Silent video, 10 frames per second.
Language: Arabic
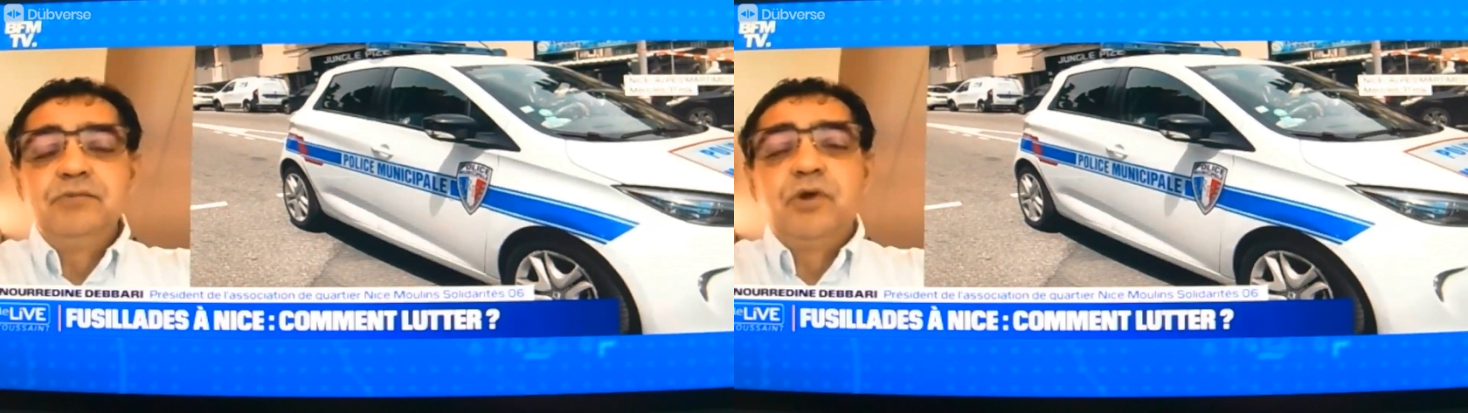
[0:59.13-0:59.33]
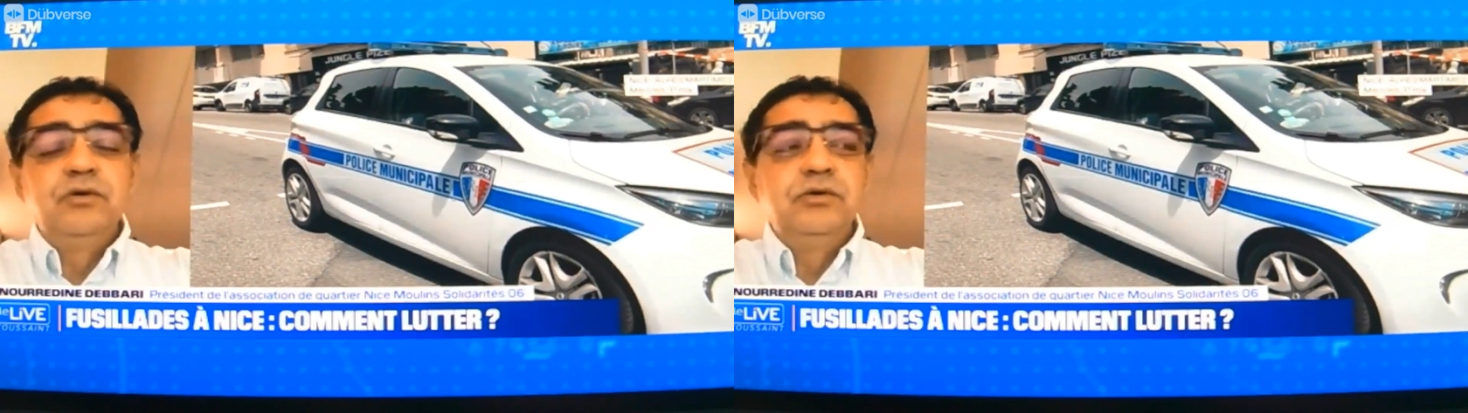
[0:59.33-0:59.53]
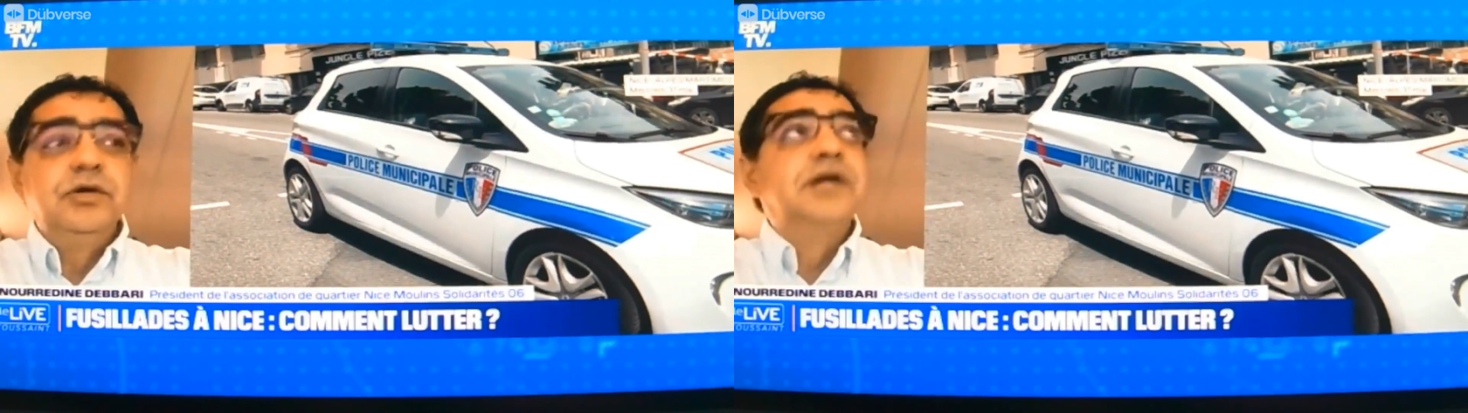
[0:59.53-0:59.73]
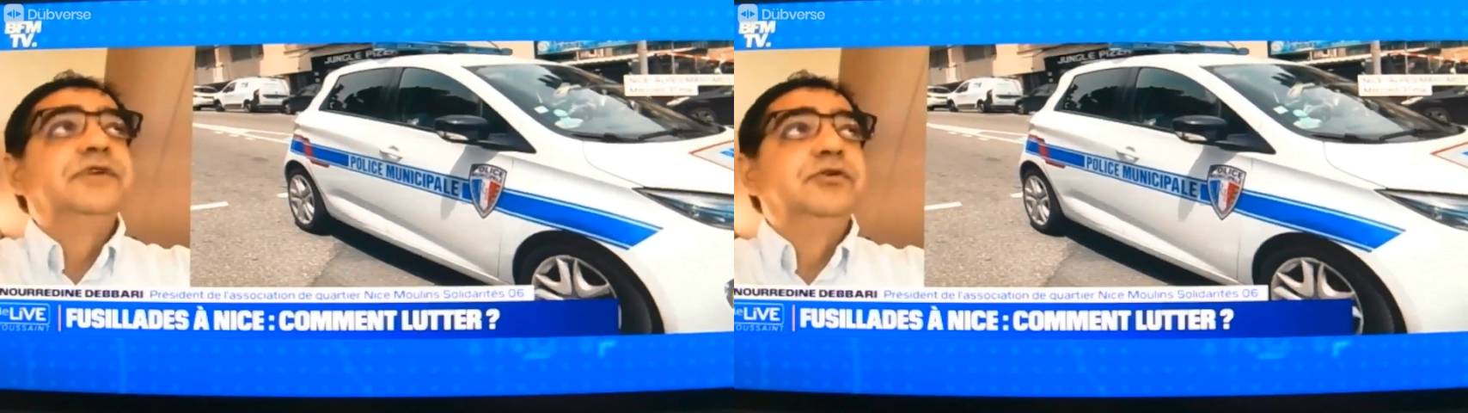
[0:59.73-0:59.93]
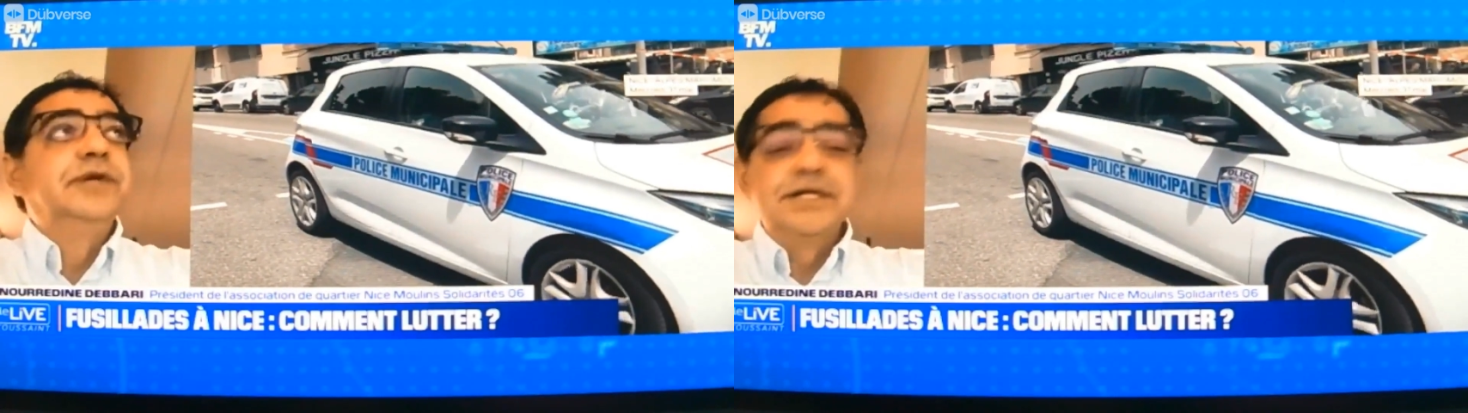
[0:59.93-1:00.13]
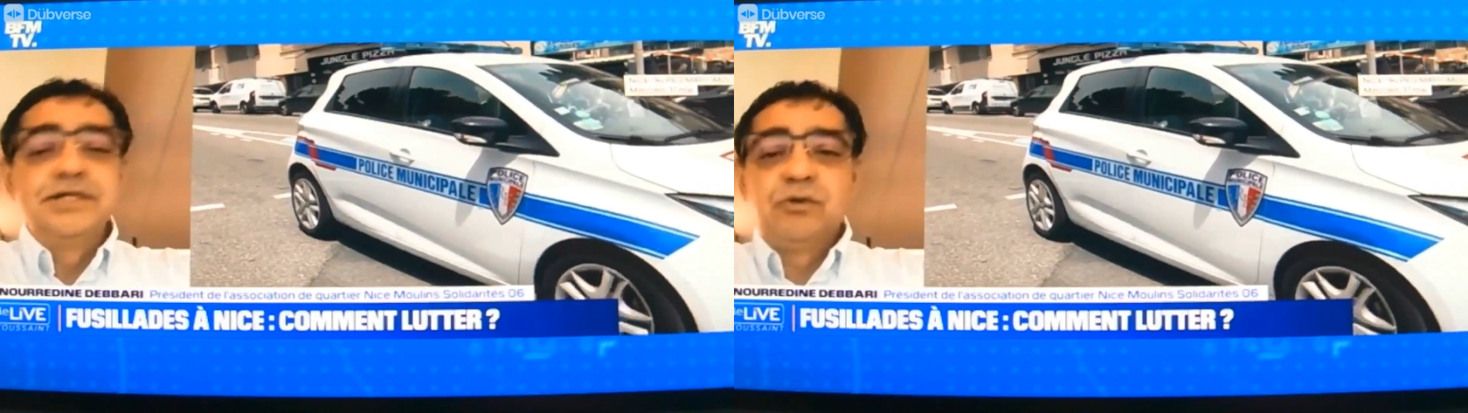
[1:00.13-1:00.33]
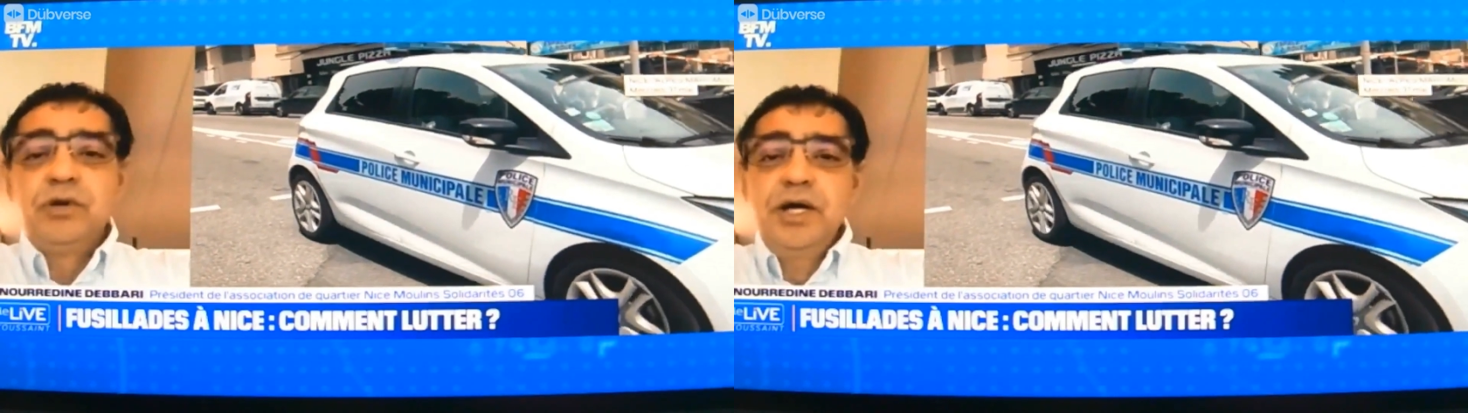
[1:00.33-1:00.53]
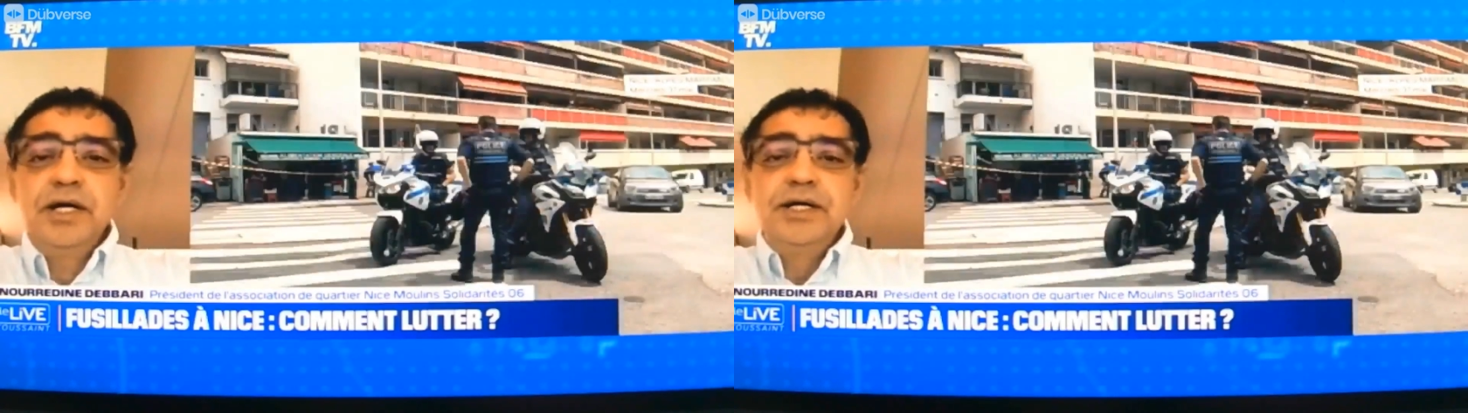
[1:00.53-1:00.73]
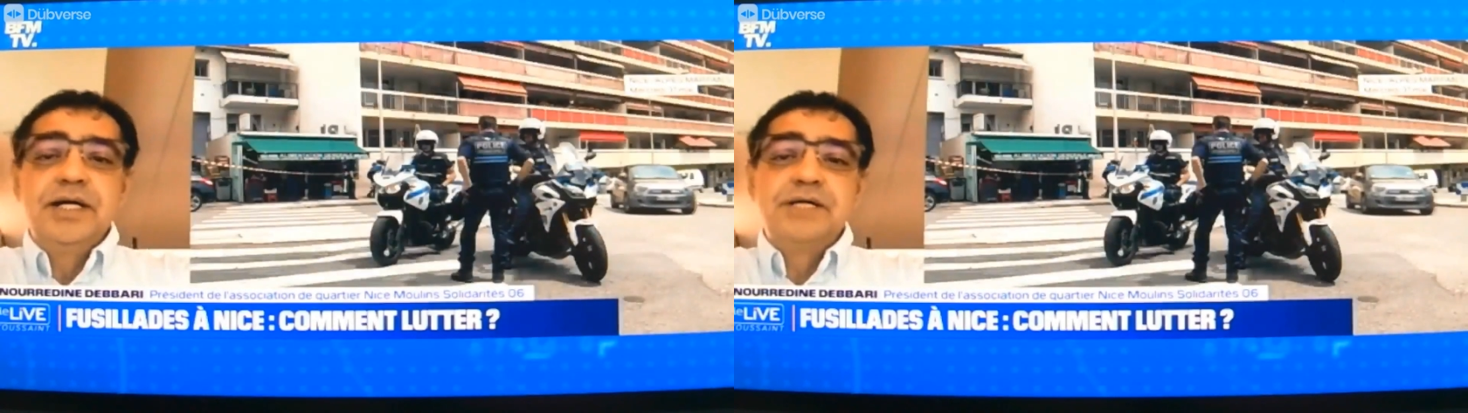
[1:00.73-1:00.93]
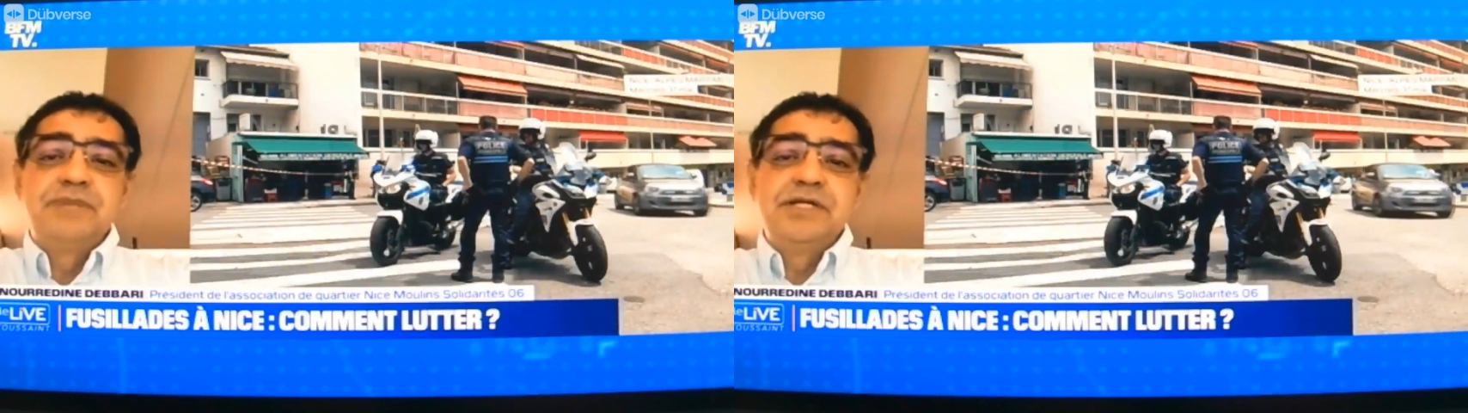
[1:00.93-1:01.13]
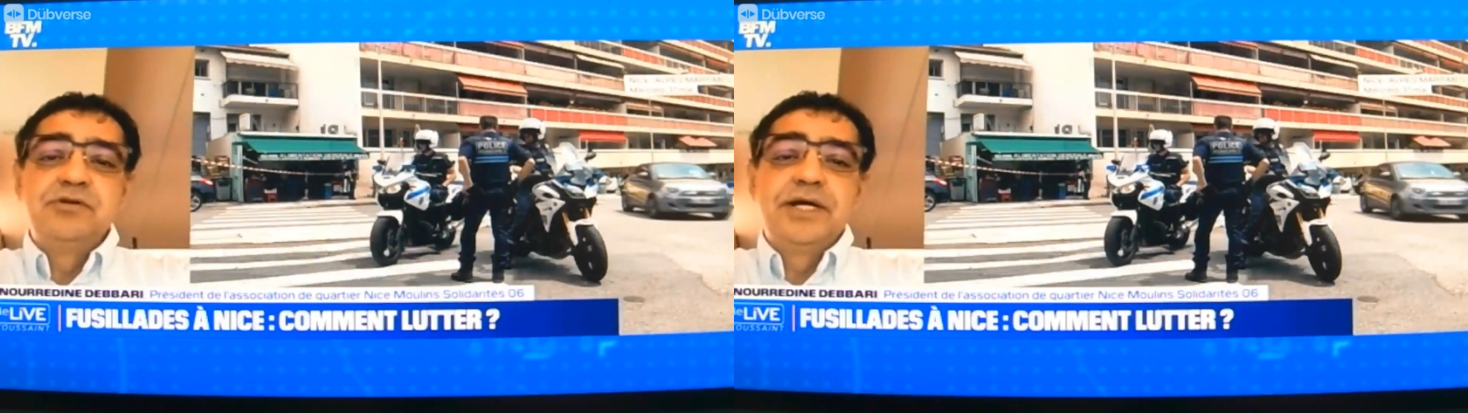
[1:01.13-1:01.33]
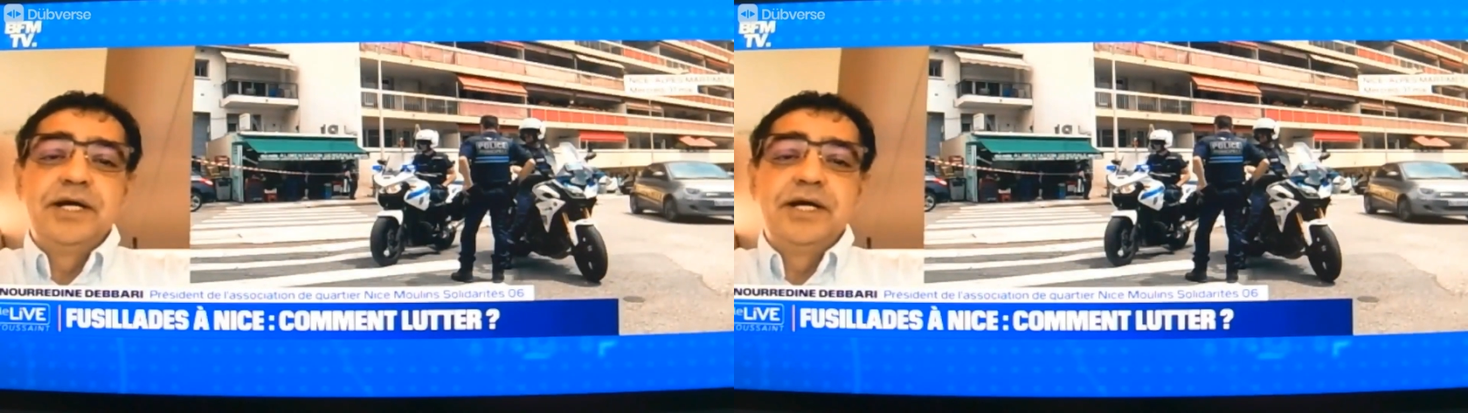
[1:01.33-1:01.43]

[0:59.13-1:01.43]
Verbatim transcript: كنت على حق، هناك نوع